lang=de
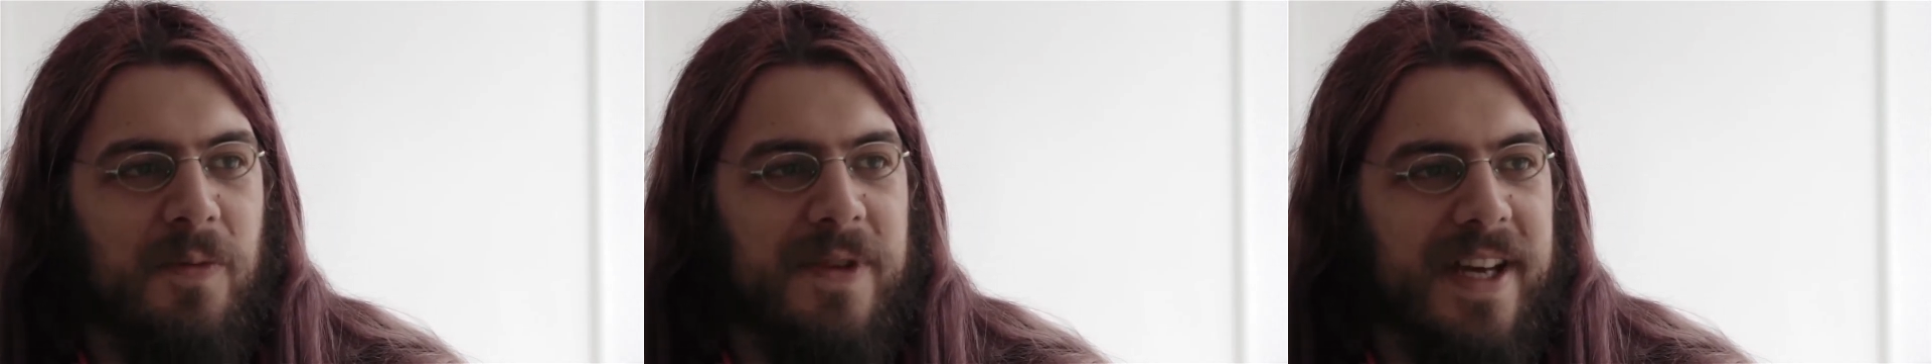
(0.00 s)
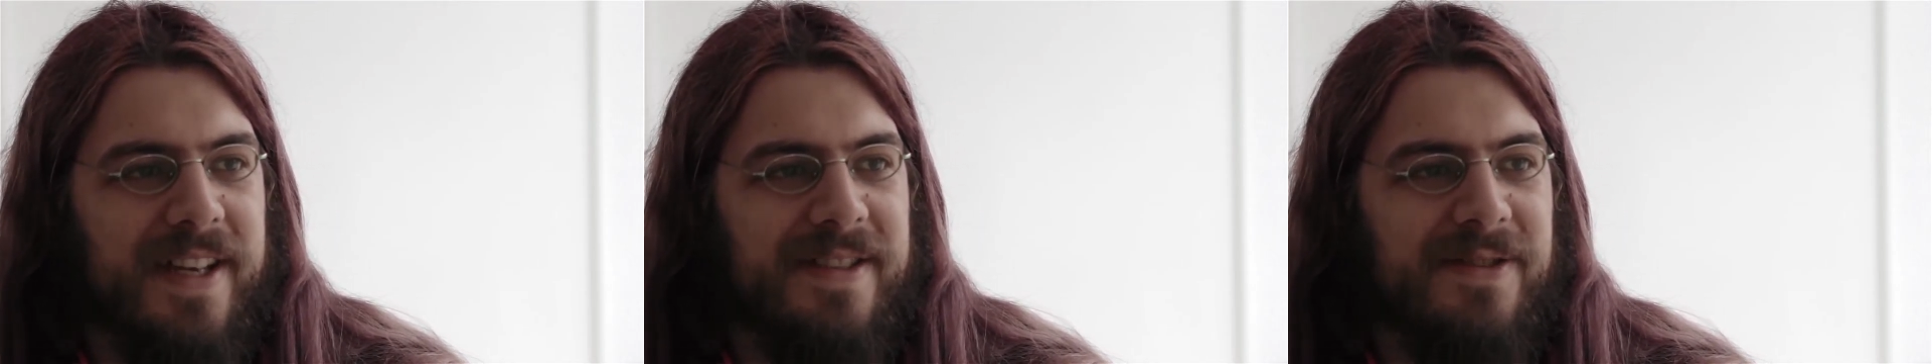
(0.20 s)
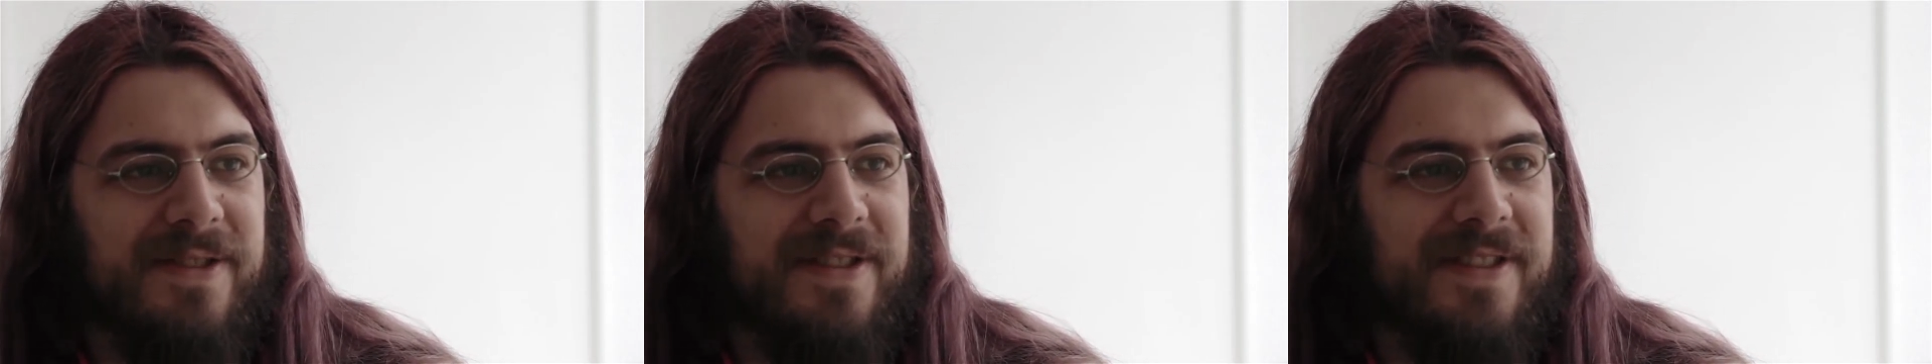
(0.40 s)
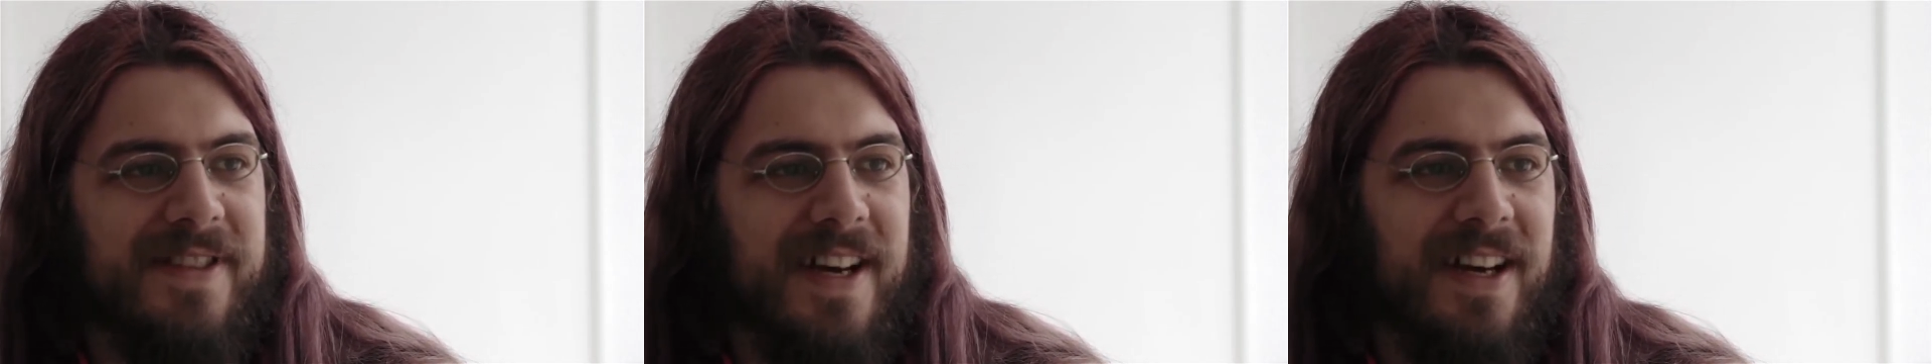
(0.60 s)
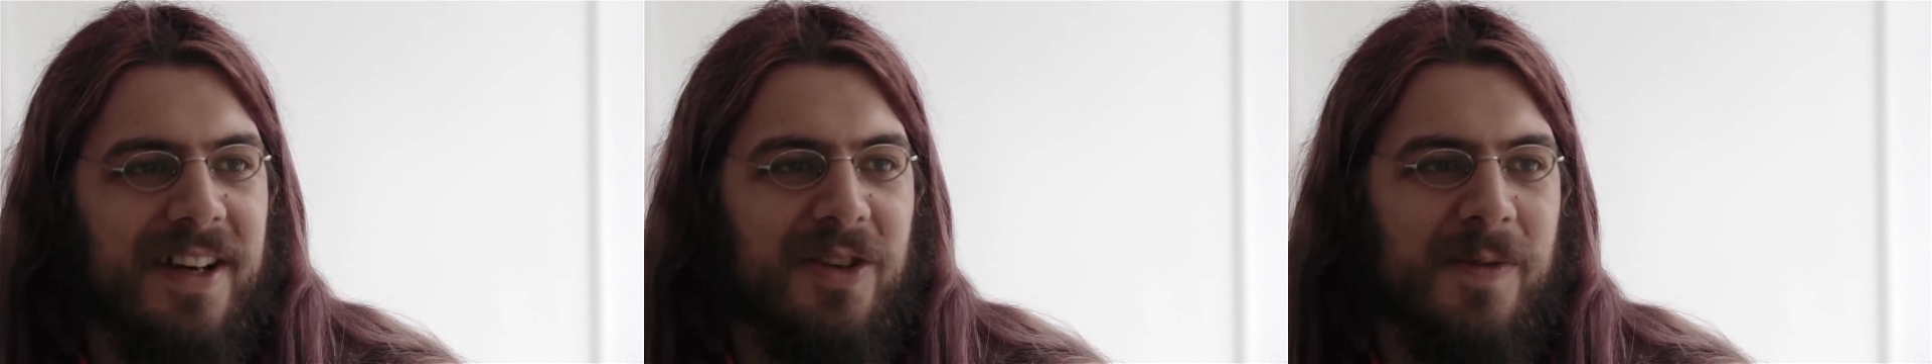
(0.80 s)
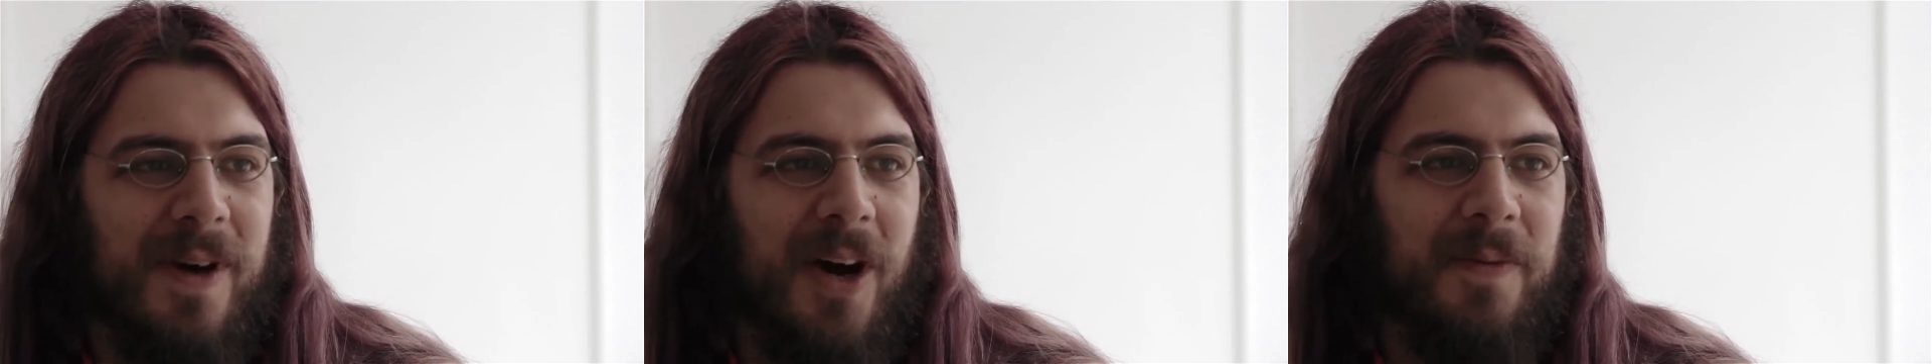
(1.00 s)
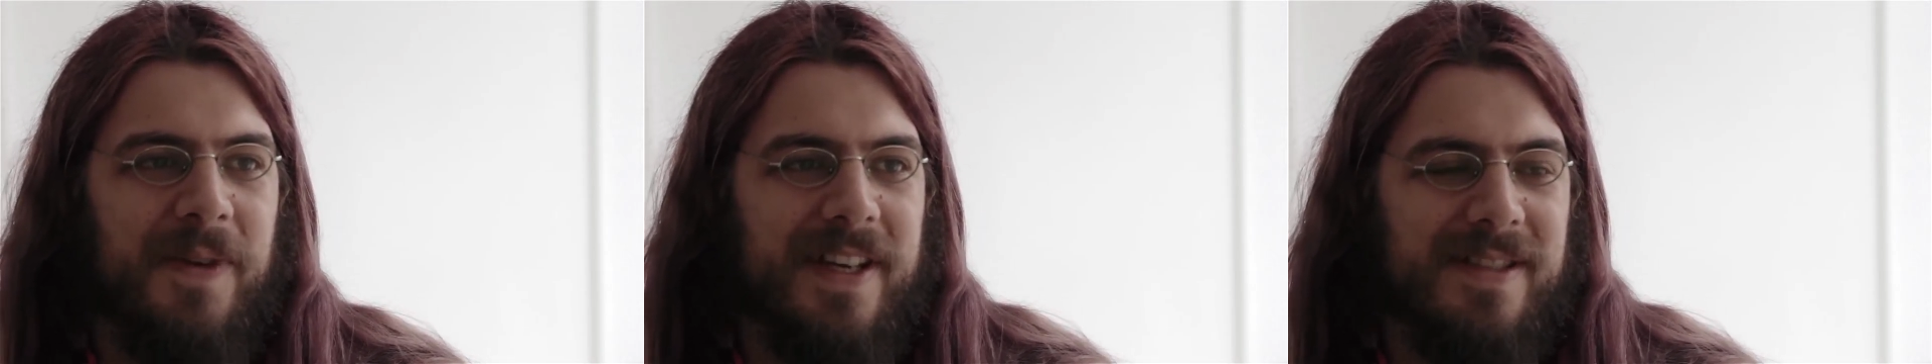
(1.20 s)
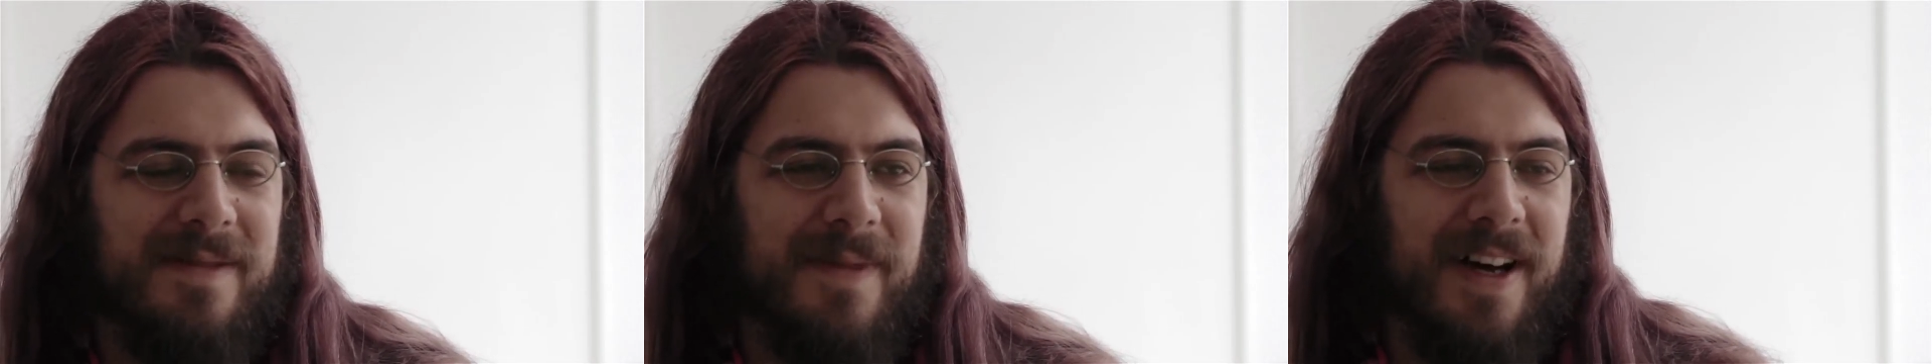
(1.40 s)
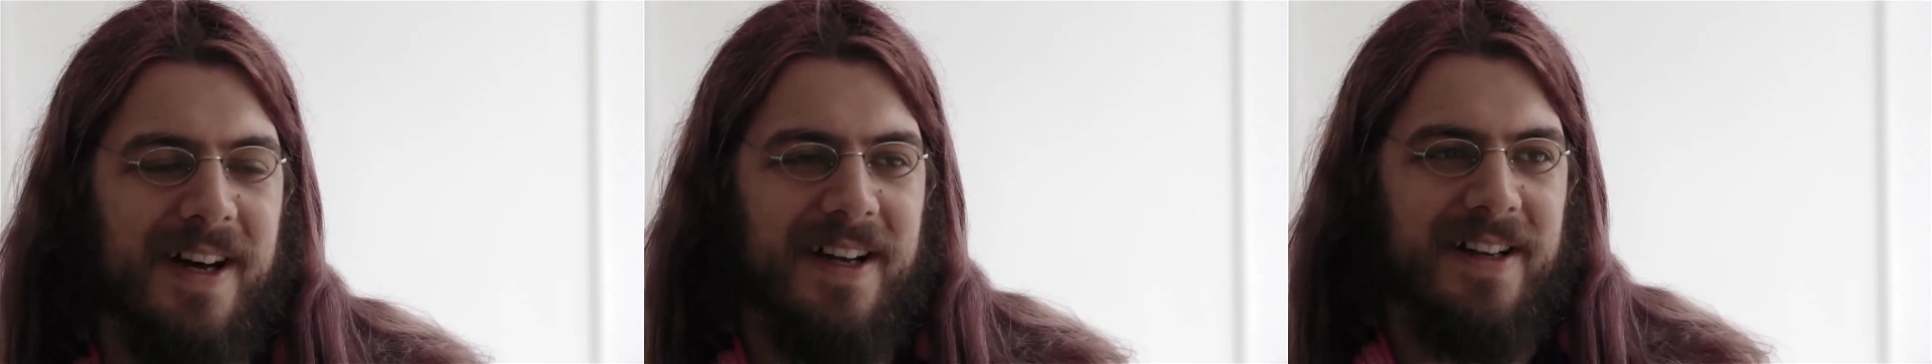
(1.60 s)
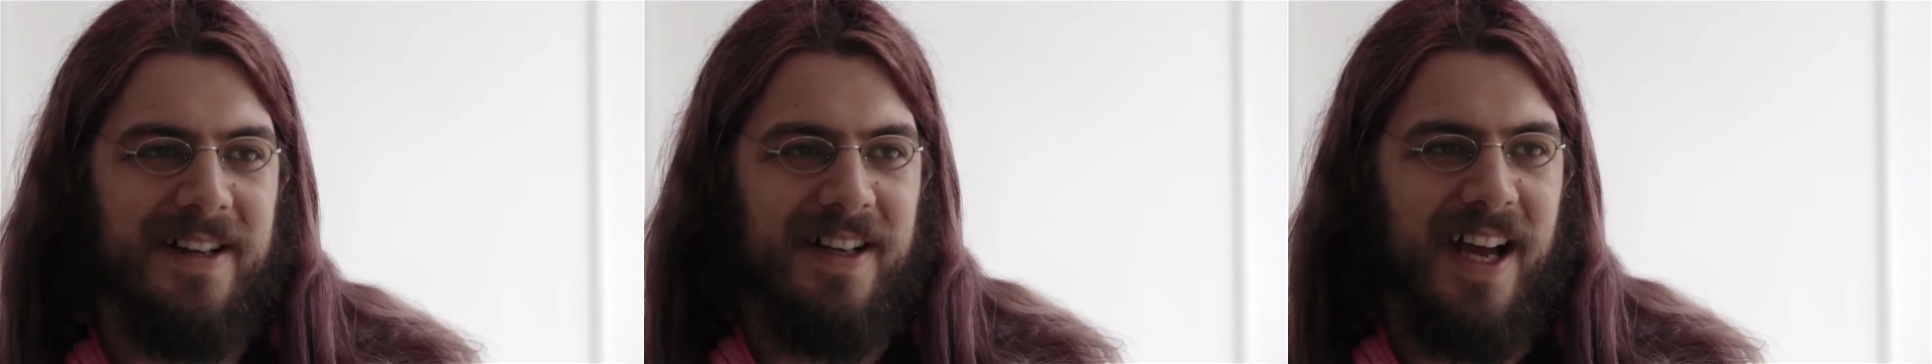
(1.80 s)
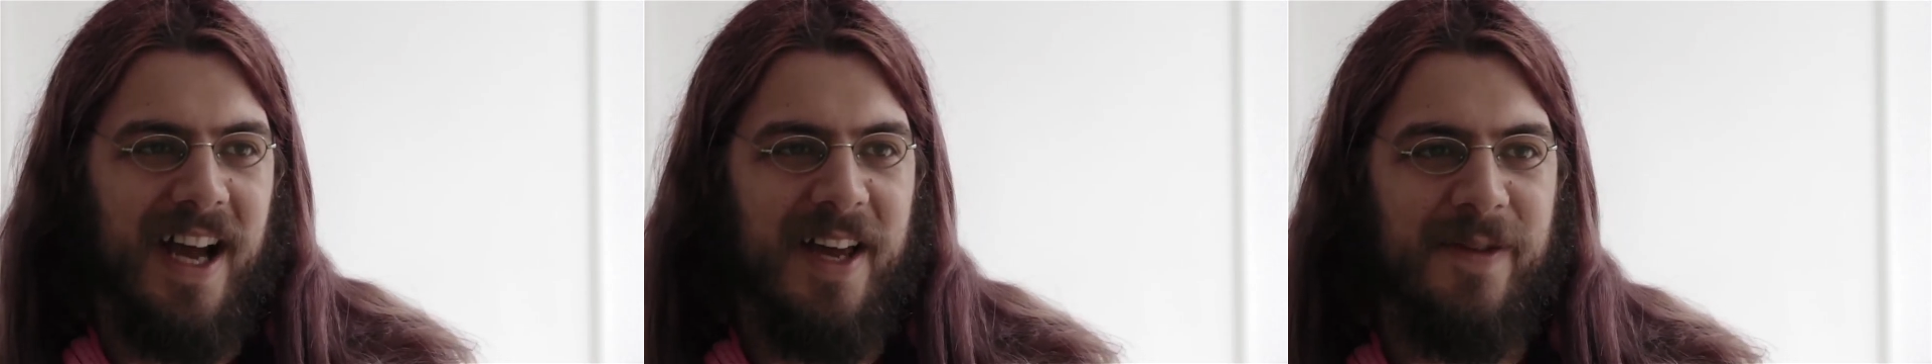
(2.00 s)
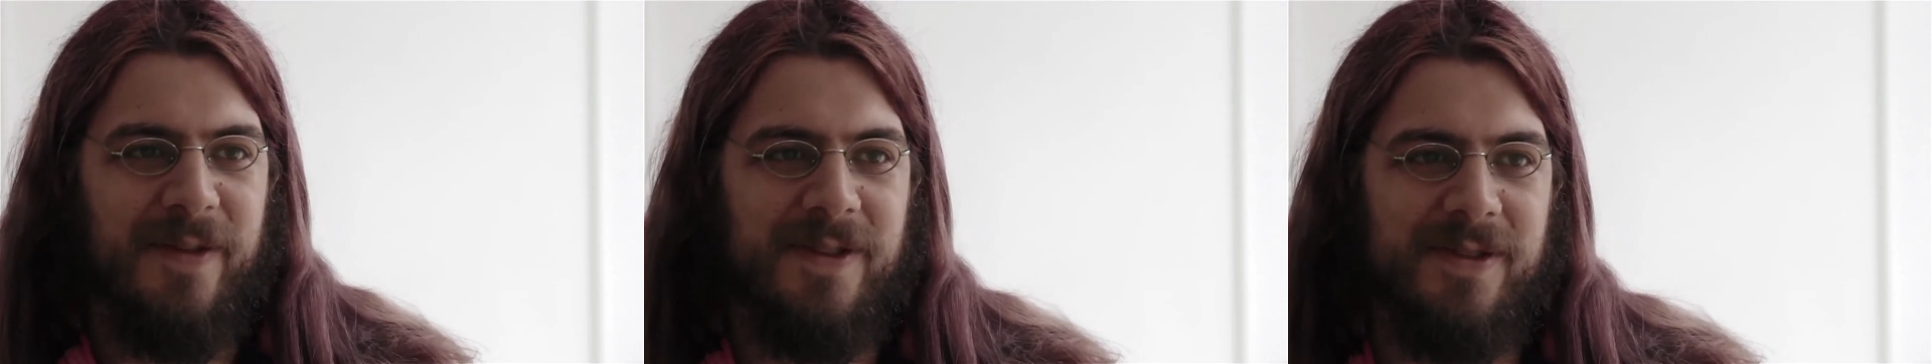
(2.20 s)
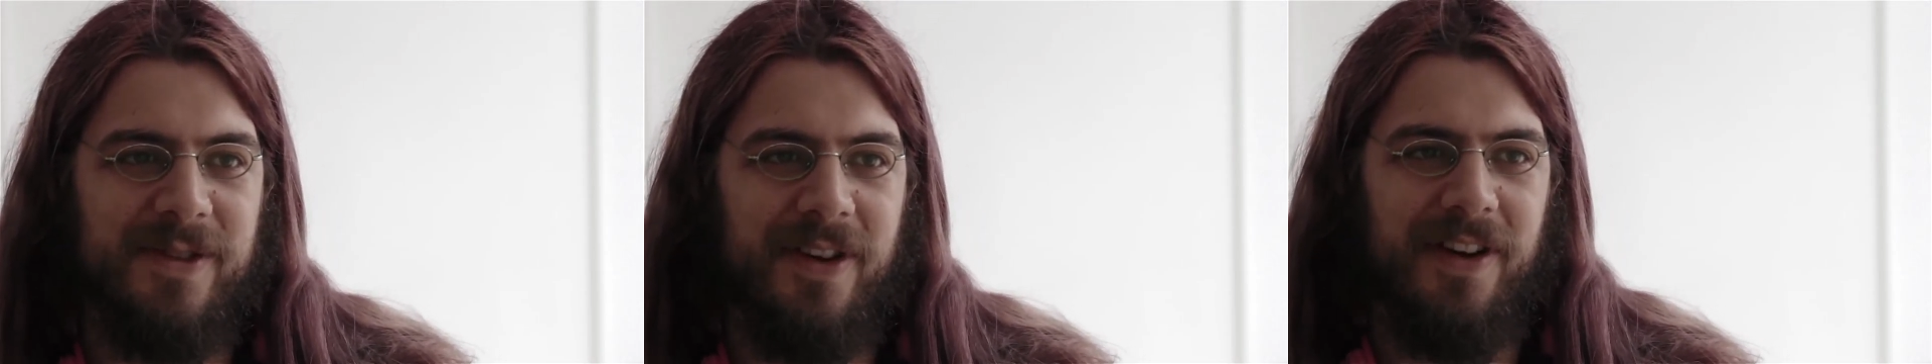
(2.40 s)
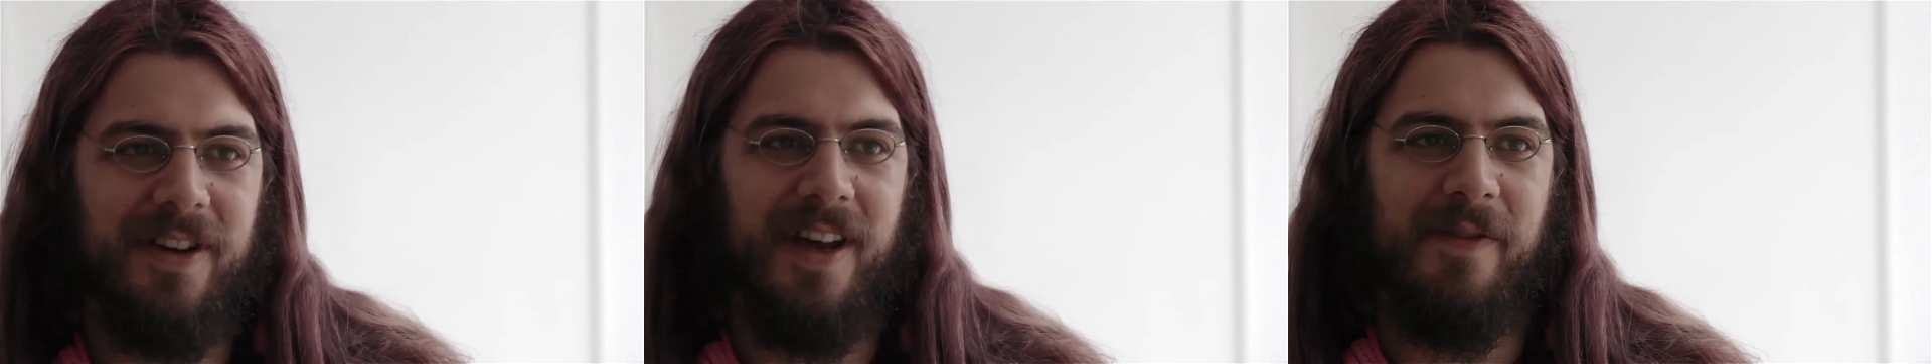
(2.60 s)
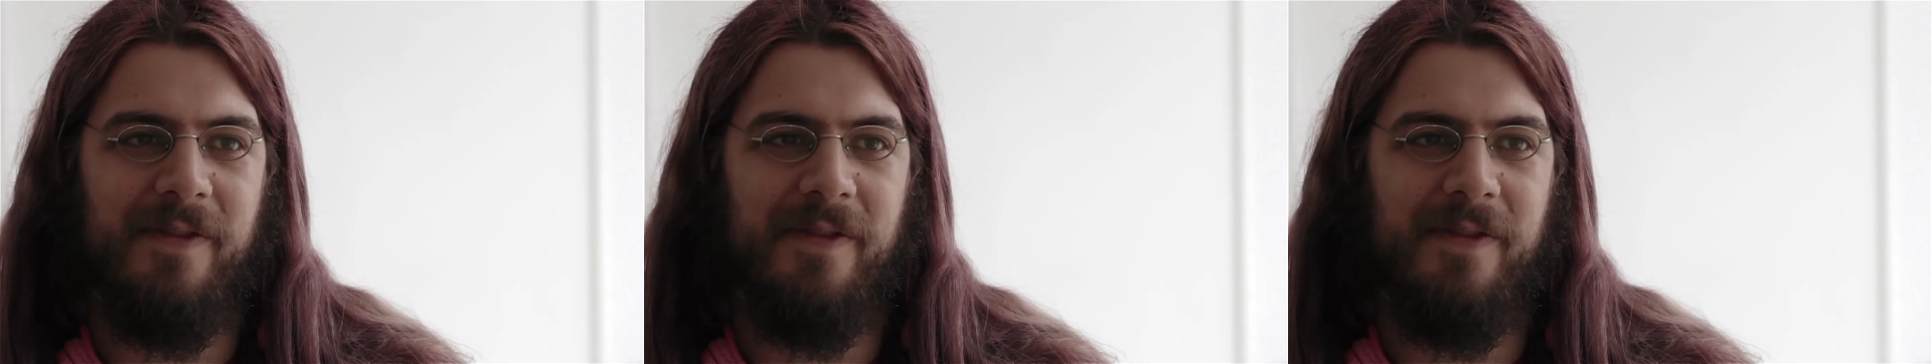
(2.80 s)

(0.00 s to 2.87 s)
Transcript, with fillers: um das sozusagen überhaupt erstmal greifen zu können,